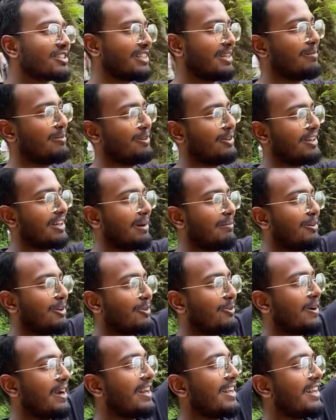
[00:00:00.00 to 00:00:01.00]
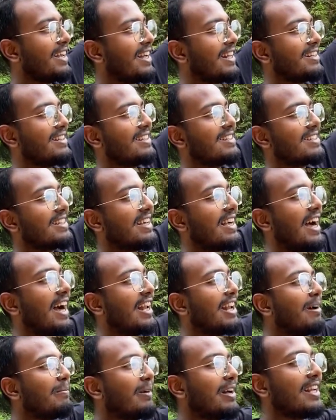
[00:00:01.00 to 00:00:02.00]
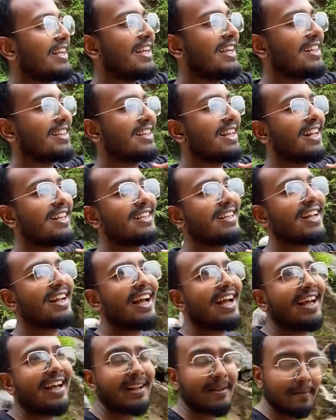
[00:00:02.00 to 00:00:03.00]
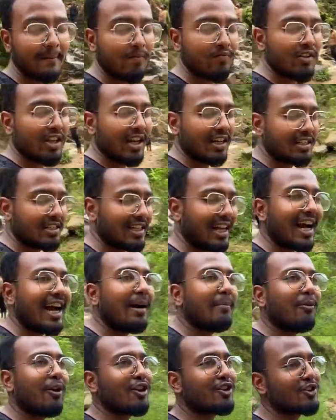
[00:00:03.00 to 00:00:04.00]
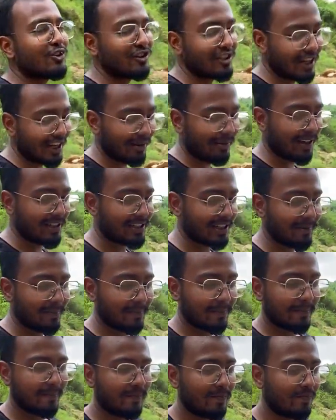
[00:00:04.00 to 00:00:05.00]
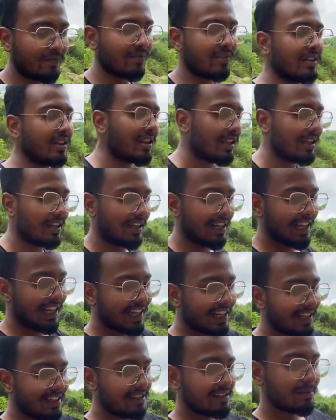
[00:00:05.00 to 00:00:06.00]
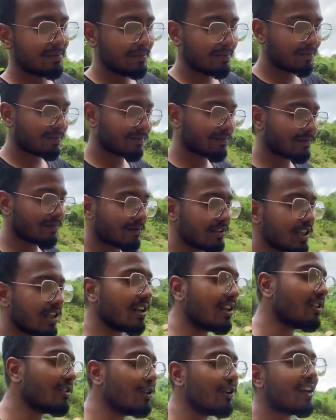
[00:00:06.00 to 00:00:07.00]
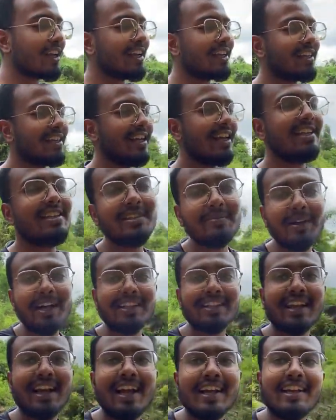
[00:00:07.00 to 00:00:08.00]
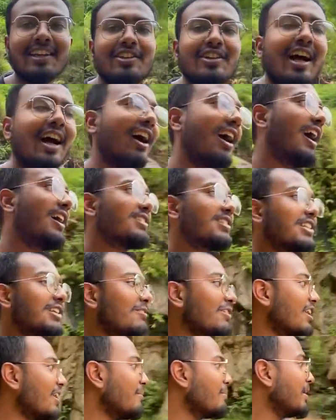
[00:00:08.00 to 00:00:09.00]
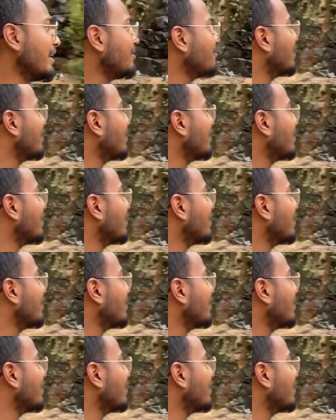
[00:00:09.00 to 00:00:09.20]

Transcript: से हम लोग हम लोग गुवाहाटी के अंदर से खाला पा के इतना अंदर आए जगह बहुत सुंदर है भाई साहब लेकिन दुख इसी बात का है कि असली वाला मेन